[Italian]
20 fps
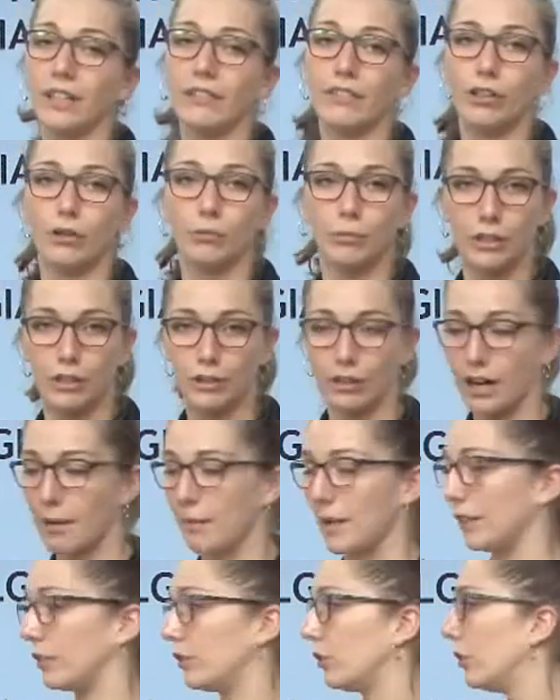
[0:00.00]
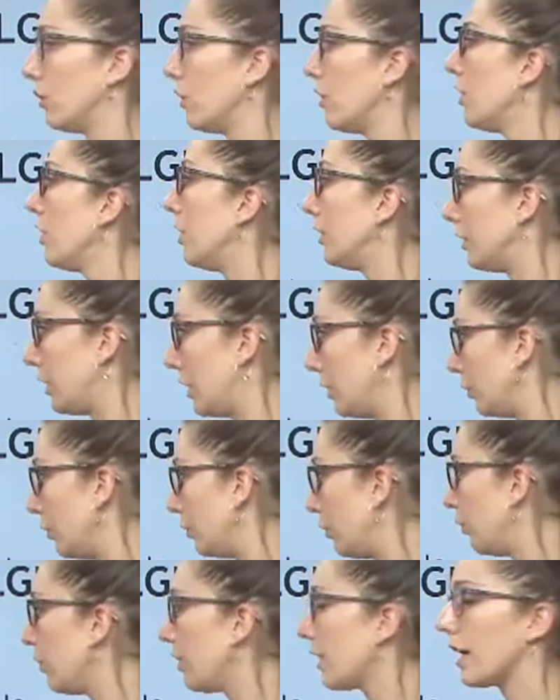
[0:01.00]
ad avere un miglioramento del
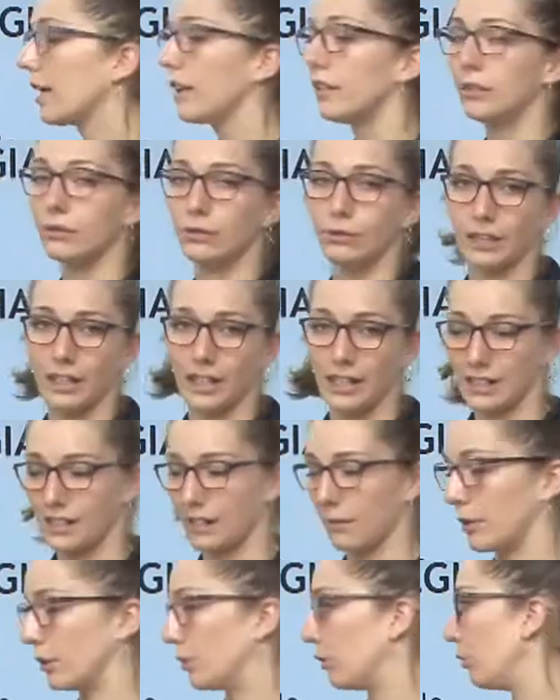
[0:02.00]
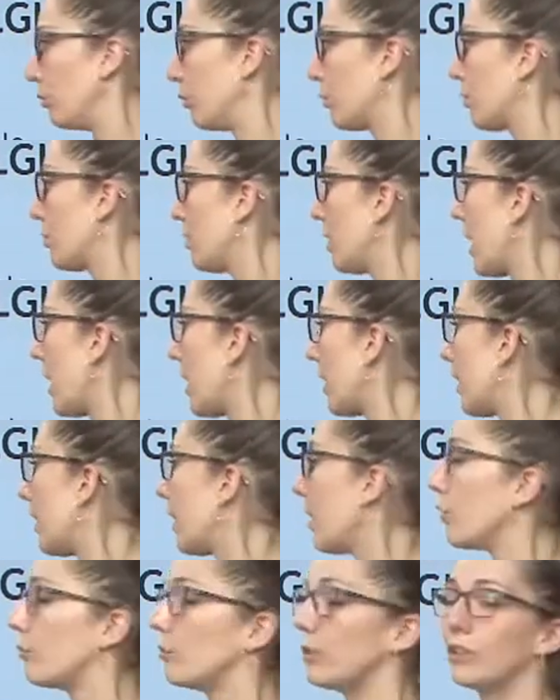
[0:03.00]
dolore, un rilassamento
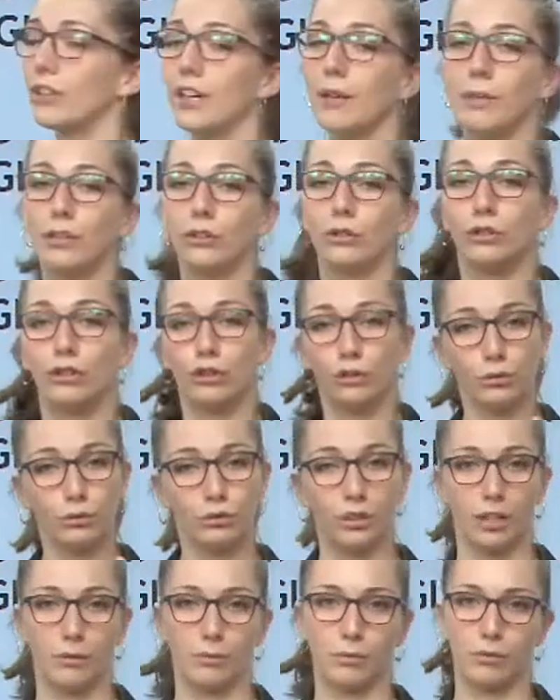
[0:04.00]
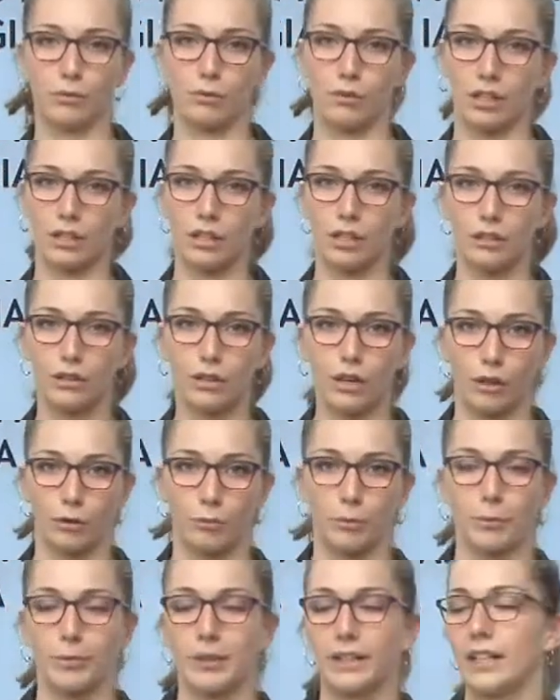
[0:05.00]
muscolare e un miglioramento di tutta la postura del
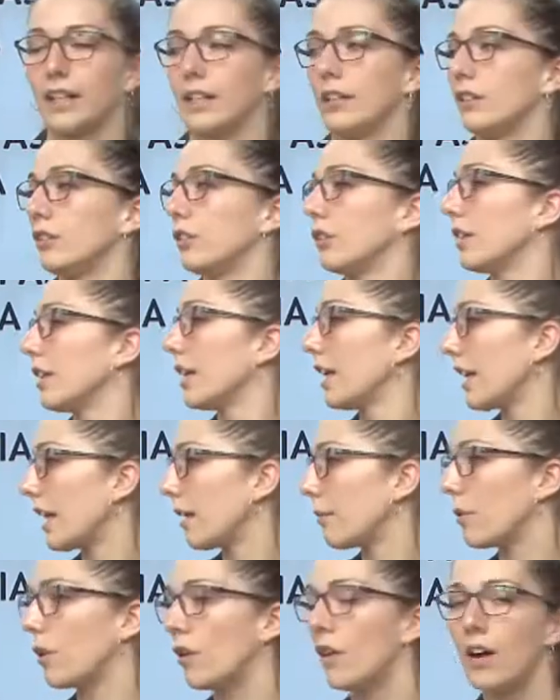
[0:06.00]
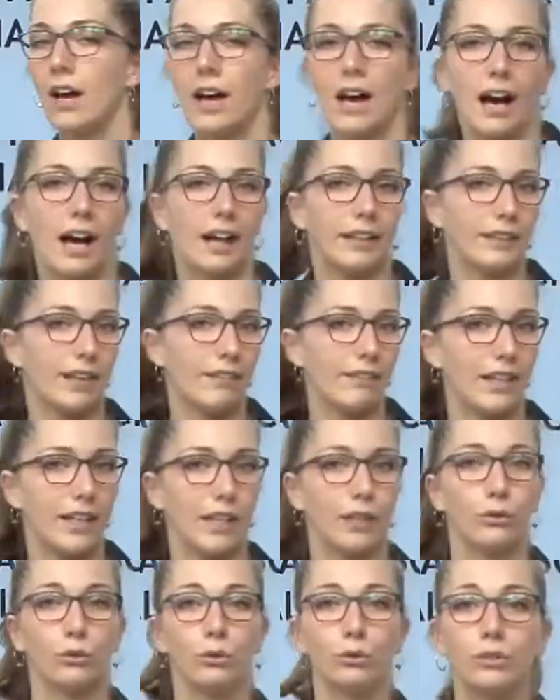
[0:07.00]
corpo, perché ritorneremo ad
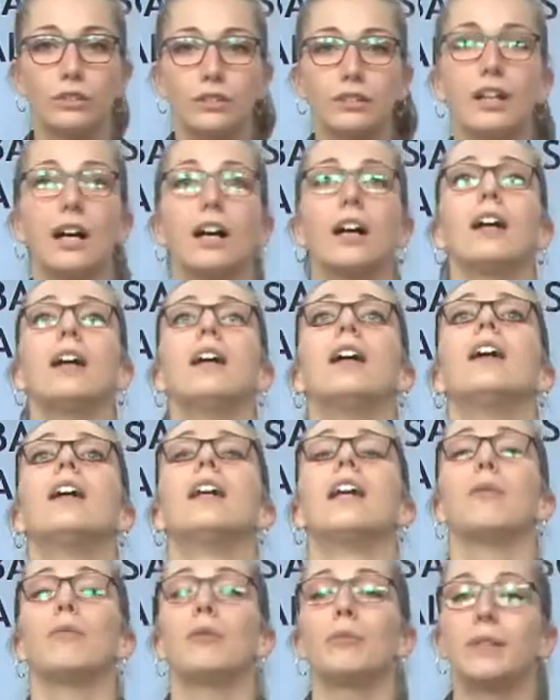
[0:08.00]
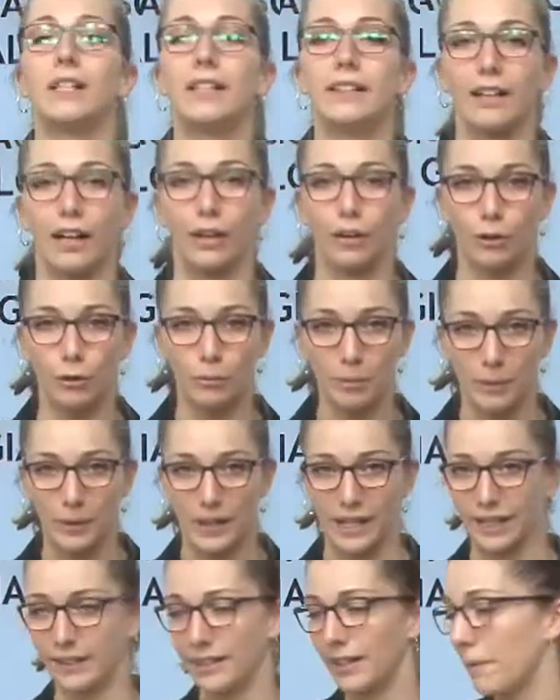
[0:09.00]
avere tutta la mobilità
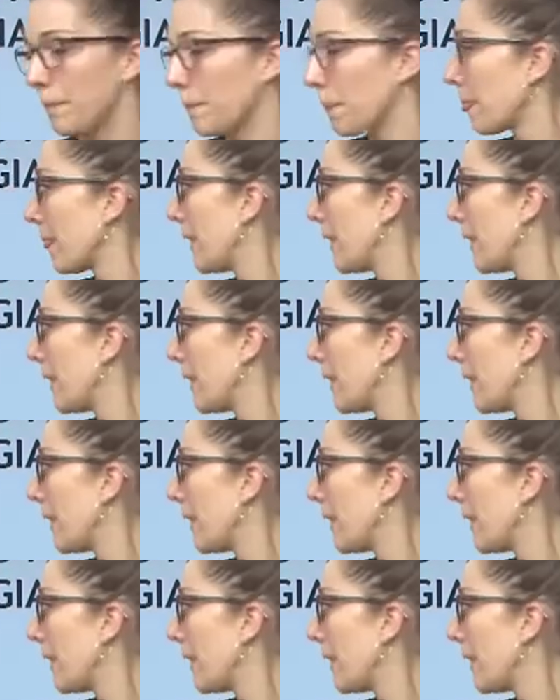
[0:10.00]
completa